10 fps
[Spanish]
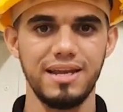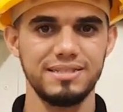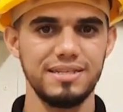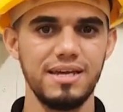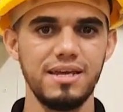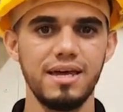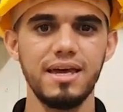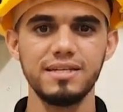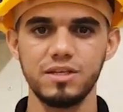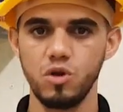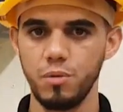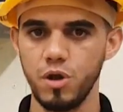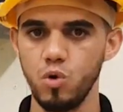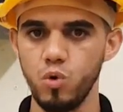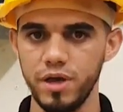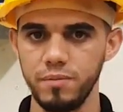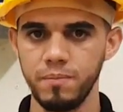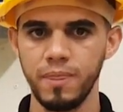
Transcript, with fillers: de la serie SWE,